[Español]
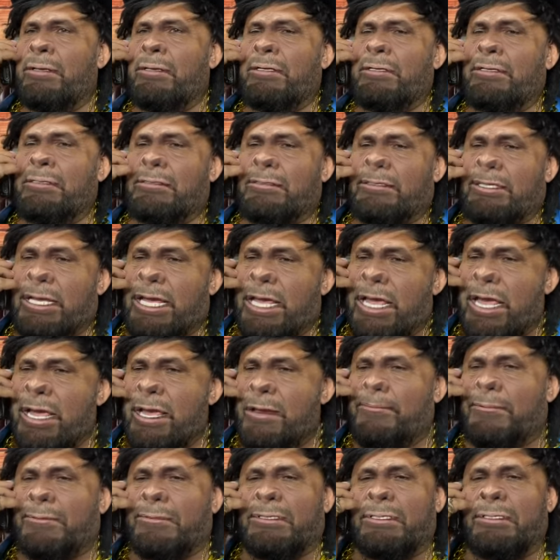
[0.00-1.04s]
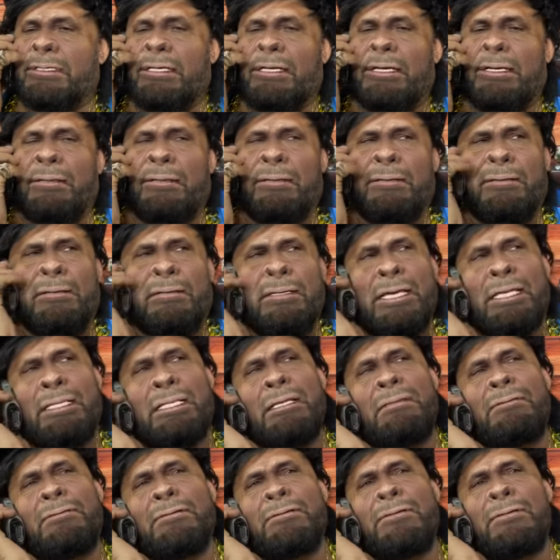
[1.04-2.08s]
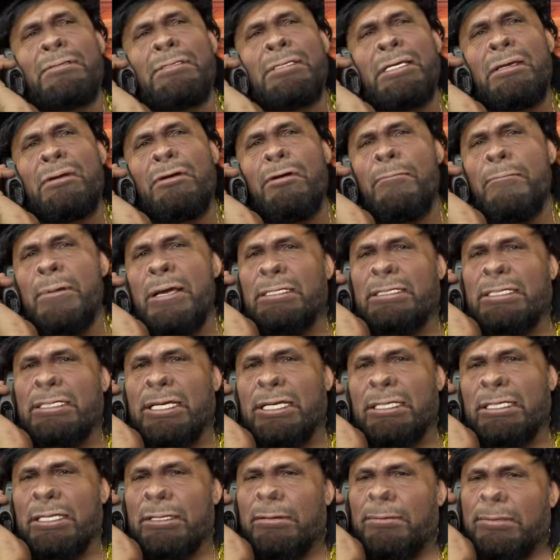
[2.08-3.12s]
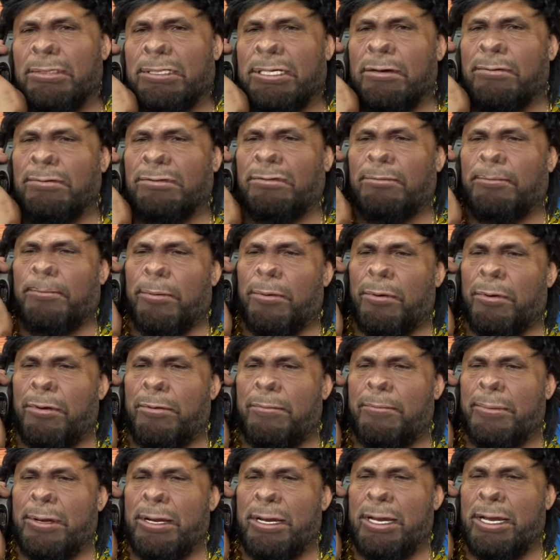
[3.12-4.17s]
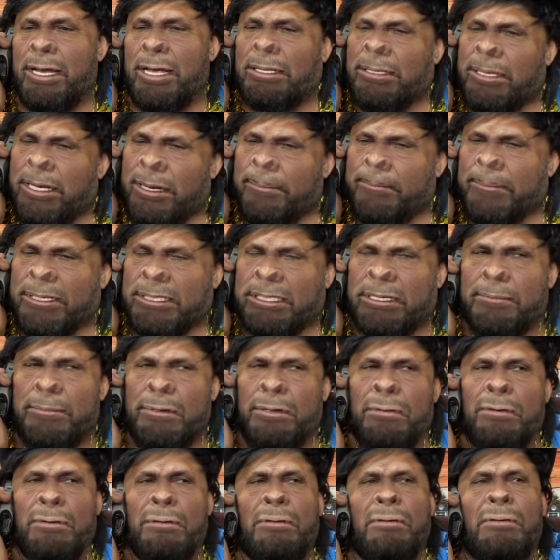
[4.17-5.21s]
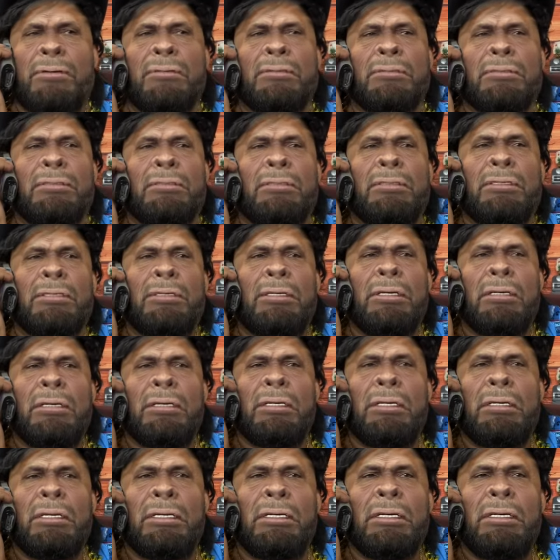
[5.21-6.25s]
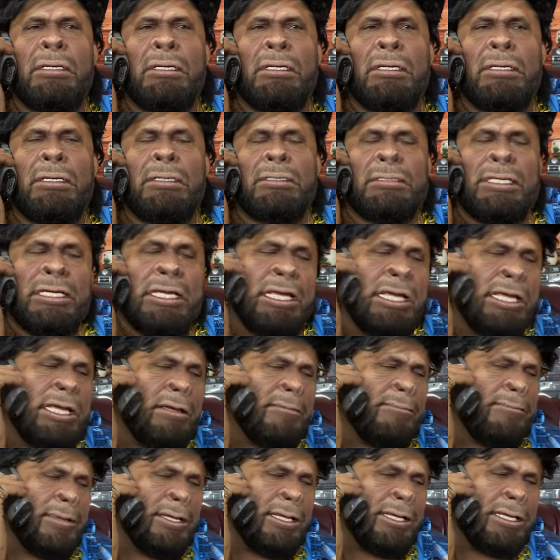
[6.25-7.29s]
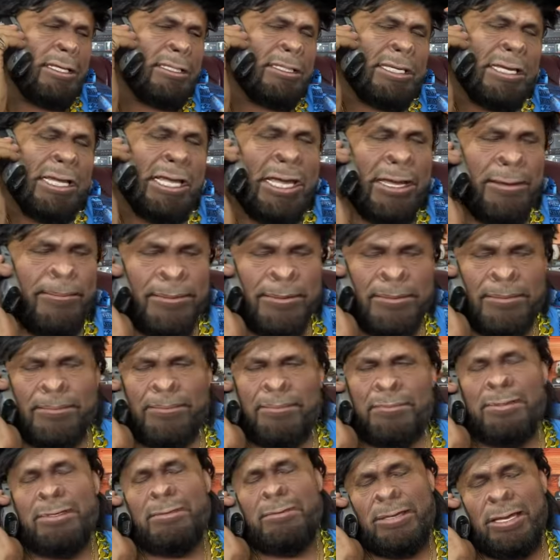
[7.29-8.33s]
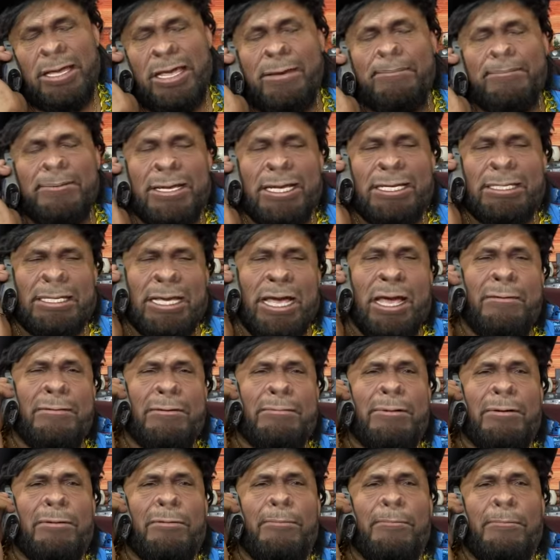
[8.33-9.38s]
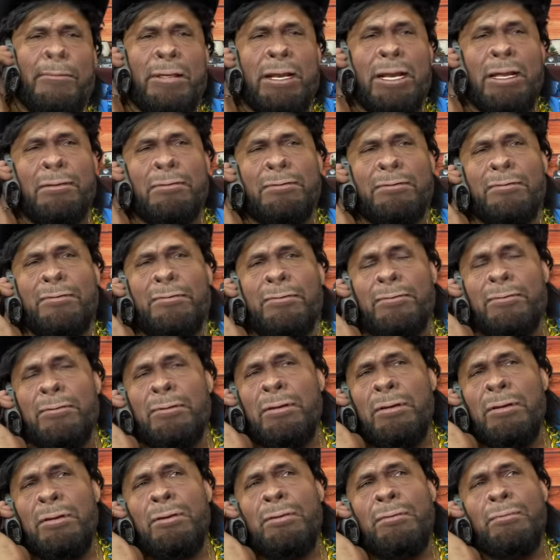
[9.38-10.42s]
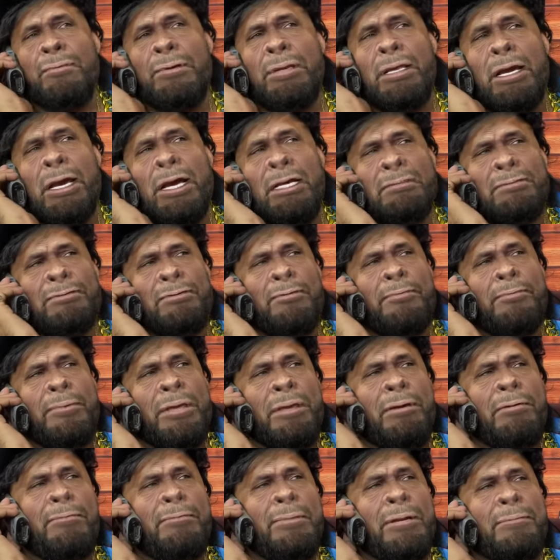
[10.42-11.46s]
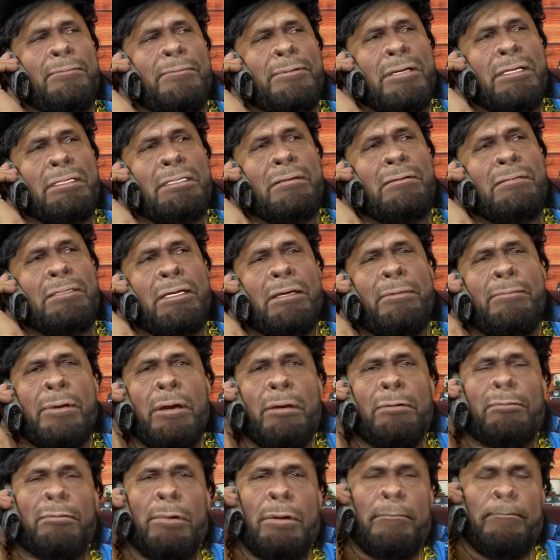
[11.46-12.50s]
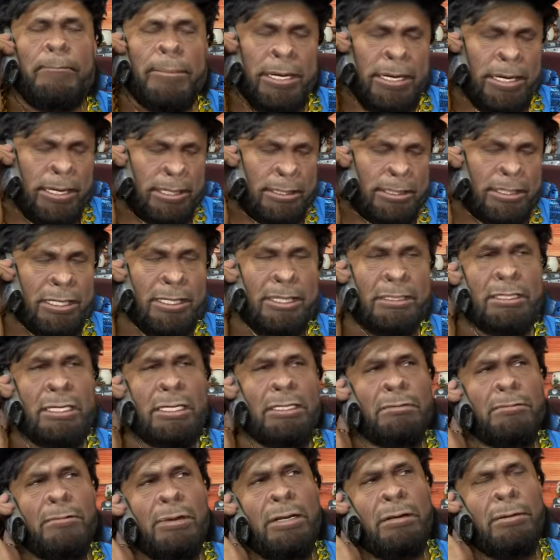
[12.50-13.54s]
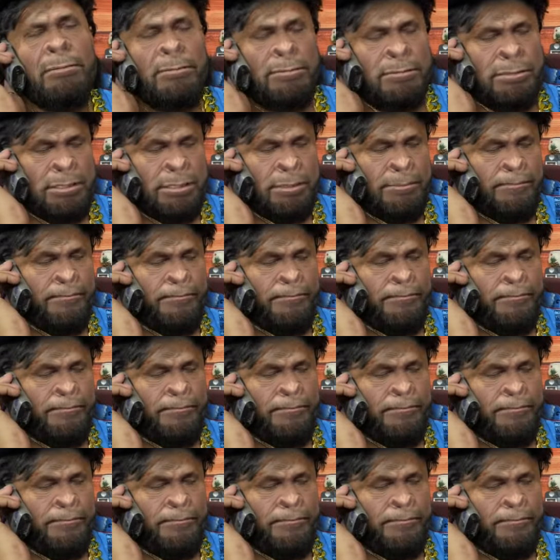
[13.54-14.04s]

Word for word: Sí, pues, eh, ¿qué tanto son cinco meses que te debo chavo por hombre? Ándale, préstamelos. Sí, hombre, sí, pues, sí, pues ya sabes, va a cumplir años un, un hijastro mío, hombre, pues ya sabes que mi actual pareja tiene seis huercos y